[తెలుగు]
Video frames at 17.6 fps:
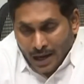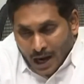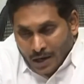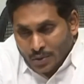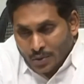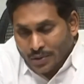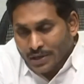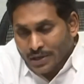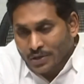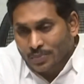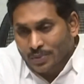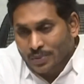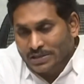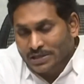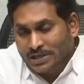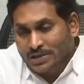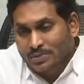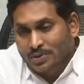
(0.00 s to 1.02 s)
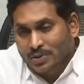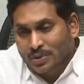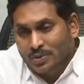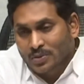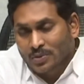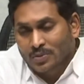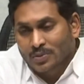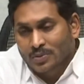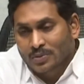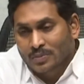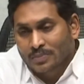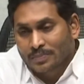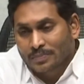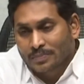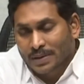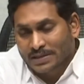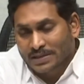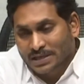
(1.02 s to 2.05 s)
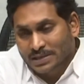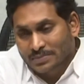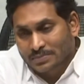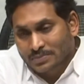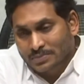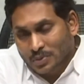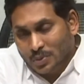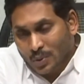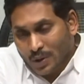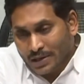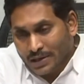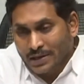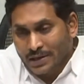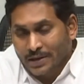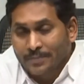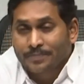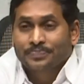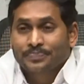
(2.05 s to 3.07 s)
నాడు నేడు పథకంలో పథకం ద్వారా